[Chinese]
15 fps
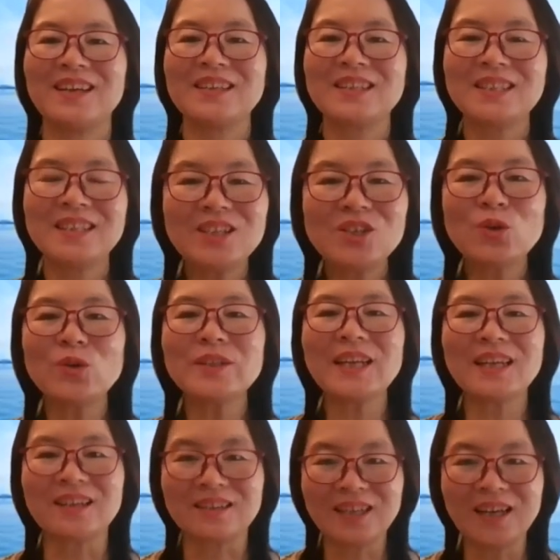心中
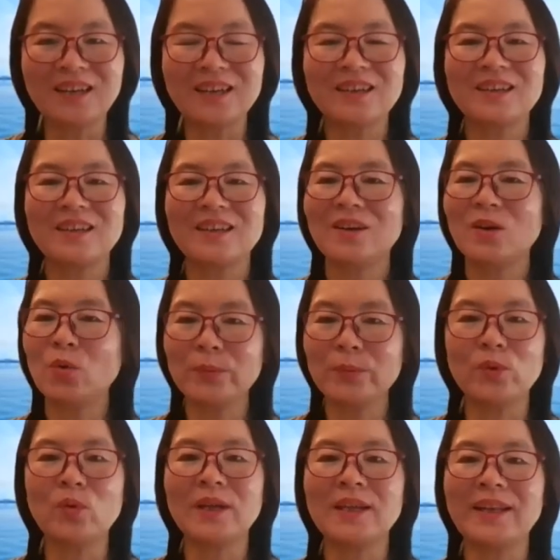那个灯会
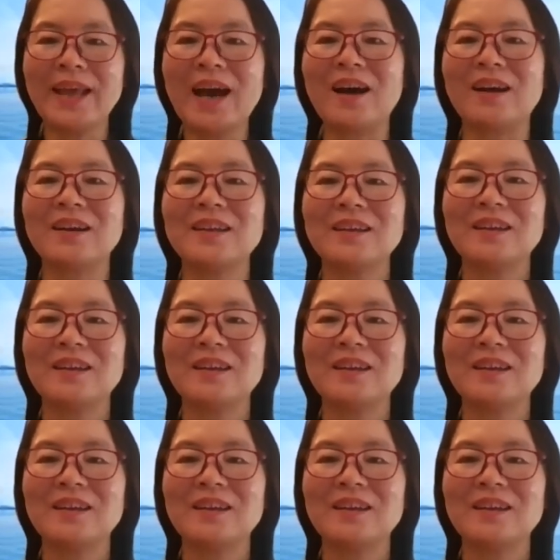不会亮，